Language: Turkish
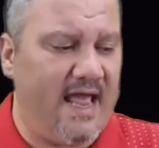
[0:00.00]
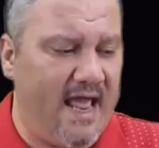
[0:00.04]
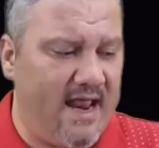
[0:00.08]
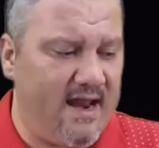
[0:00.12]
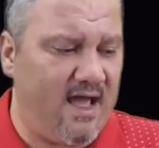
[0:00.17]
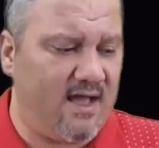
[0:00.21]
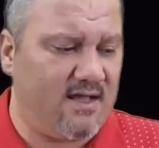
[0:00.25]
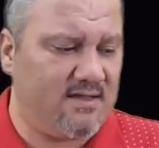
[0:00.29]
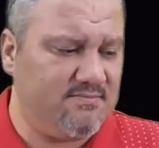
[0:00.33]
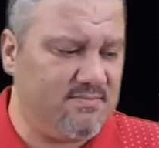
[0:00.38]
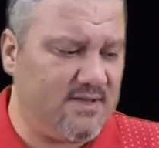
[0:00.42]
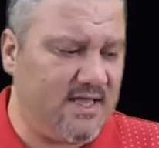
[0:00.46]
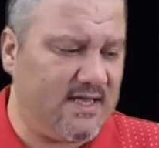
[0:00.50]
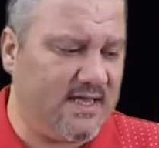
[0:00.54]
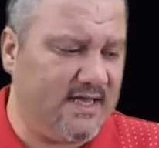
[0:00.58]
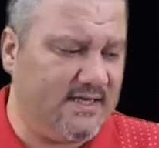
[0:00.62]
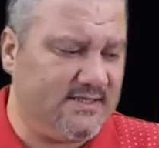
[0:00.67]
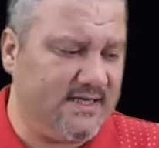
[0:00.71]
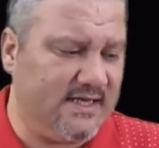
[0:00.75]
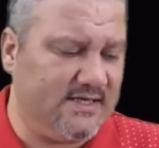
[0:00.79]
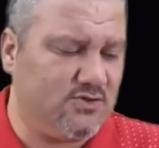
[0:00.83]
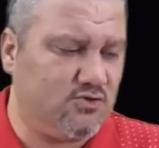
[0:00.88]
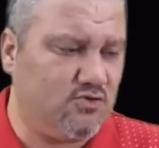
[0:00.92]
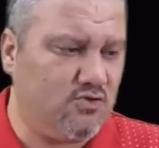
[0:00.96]
Yani aklından
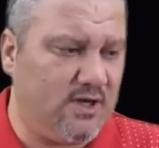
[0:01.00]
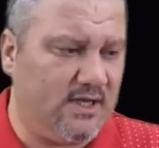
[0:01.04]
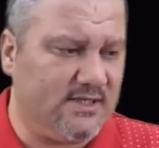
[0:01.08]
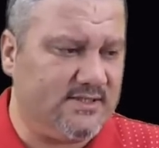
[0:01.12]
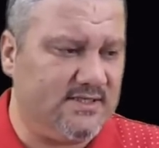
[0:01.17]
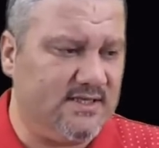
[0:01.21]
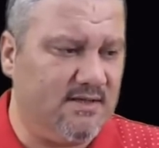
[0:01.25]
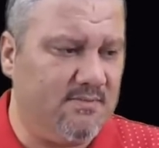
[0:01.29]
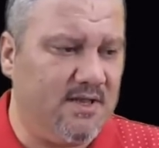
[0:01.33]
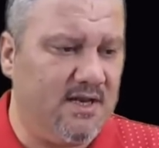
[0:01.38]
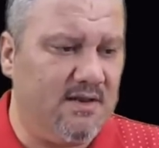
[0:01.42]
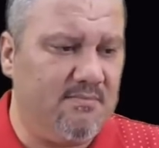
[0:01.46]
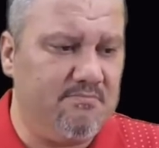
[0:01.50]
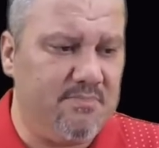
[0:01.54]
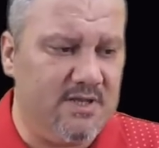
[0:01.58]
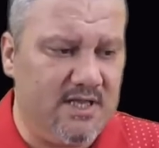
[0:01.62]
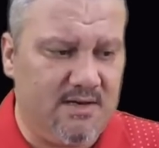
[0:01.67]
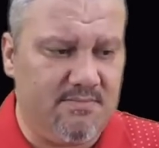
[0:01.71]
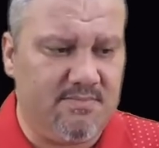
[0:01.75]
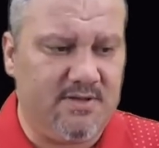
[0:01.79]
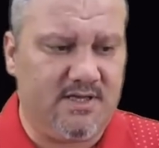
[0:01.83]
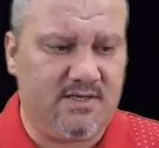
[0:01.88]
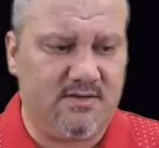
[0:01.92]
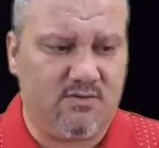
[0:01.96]
geçen skor aslında benim
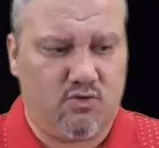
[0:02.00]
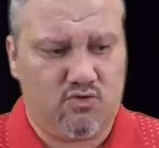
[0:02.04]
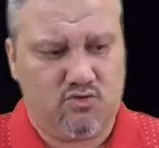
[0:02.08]
1-1.